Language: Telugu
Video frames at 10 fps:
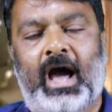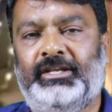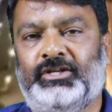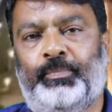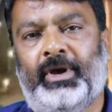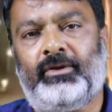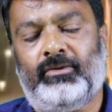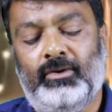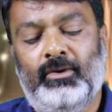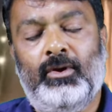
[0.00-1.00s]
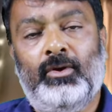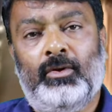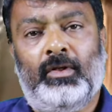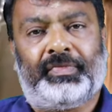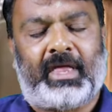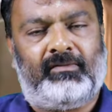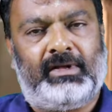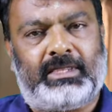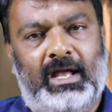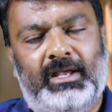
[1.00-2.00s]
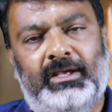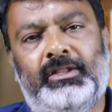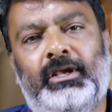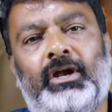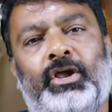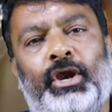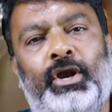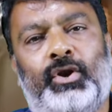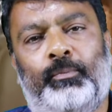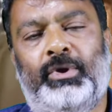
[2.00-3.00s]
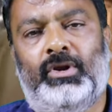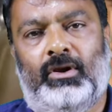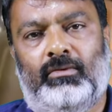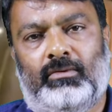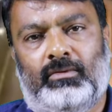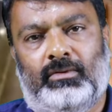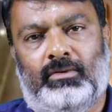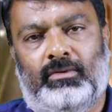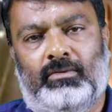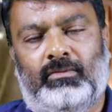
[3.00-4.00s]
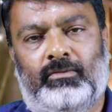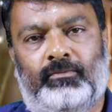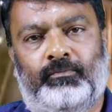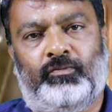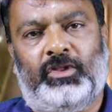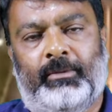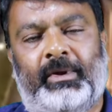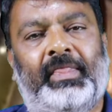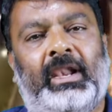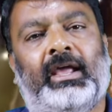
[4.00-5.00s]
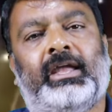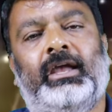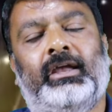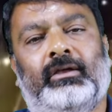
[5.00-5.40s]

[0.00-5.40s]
అని చెప్పారు తర్వాత ఇది గ్రీన్ ట్రిబ్యునల్ నిబంధనలకి